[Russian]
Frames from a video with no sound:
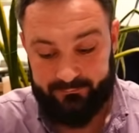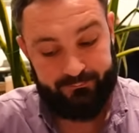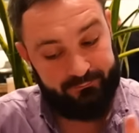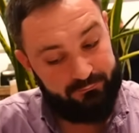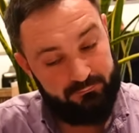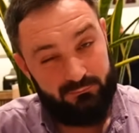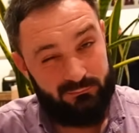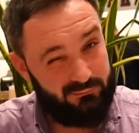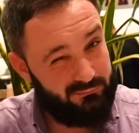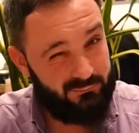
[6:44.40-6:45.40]
–
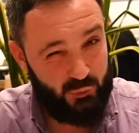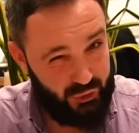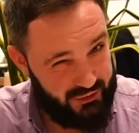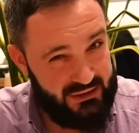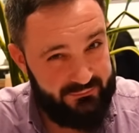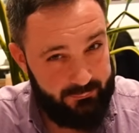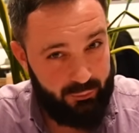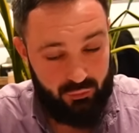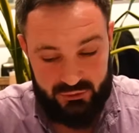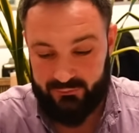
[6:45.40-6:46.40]
уже есть
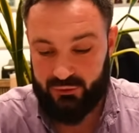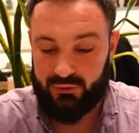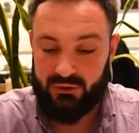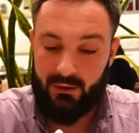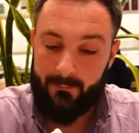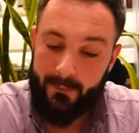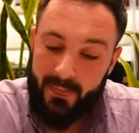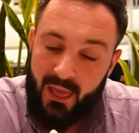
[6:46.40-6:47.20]
вопросы все-таки.